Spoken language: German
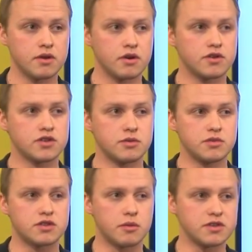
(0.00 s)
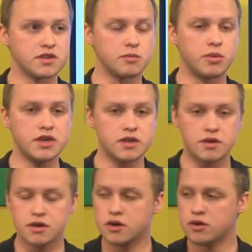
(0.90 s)
also die haben das damals etabliert
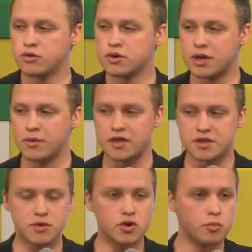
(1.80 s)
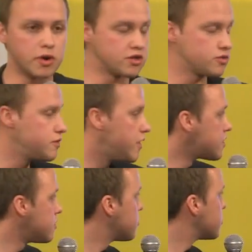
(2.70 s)
und gemeinsam in Kooperation, ich weiß
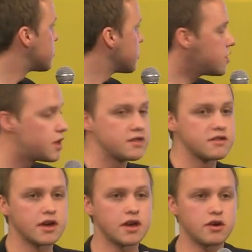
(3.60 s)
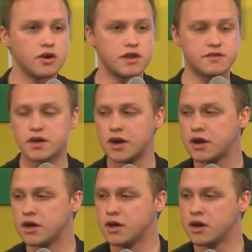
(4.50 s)
nicht, wo man es da in den letzten Reihen auch lesen kann,
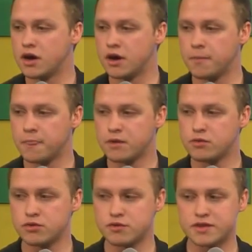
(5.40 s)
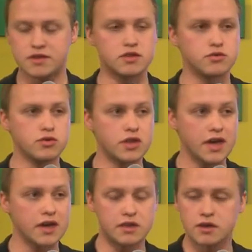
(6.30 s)
ähm, die Universität
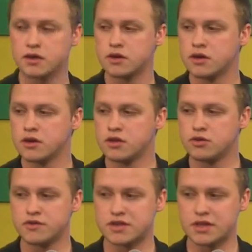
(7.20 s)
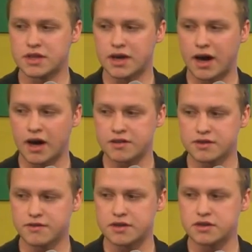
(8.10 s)
Utrecht, die Universität Graz
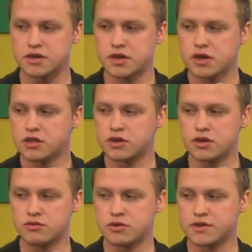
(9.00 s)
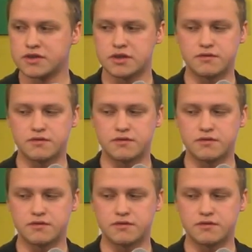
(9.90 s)
quasi, dann die Universität